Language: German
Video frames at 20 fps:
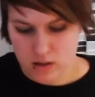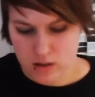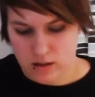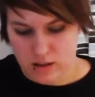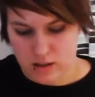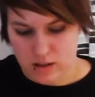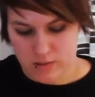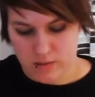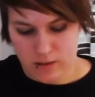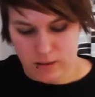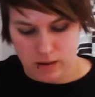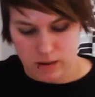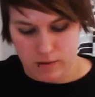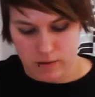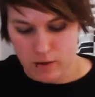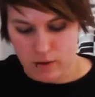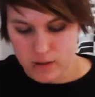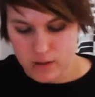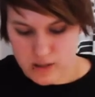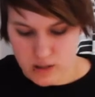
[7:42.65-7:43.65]
Das war, ich
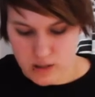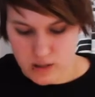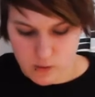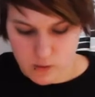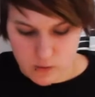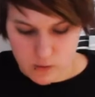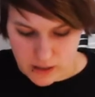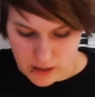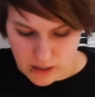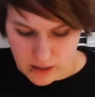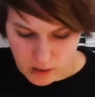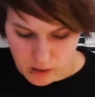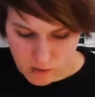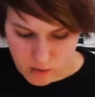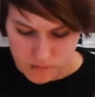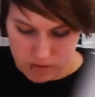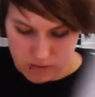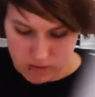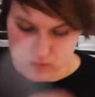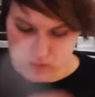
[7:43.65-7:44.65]
wollte das glaube ich mal
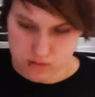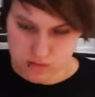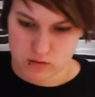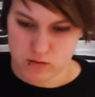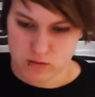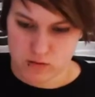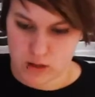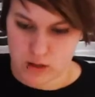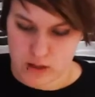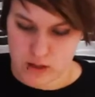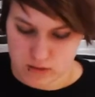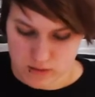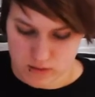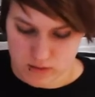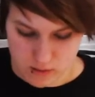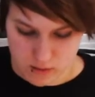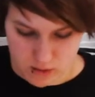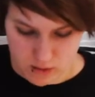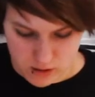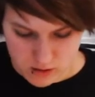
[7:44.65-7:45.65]
kaufen, dieses
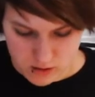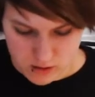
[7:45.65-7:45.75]
Solarzeug.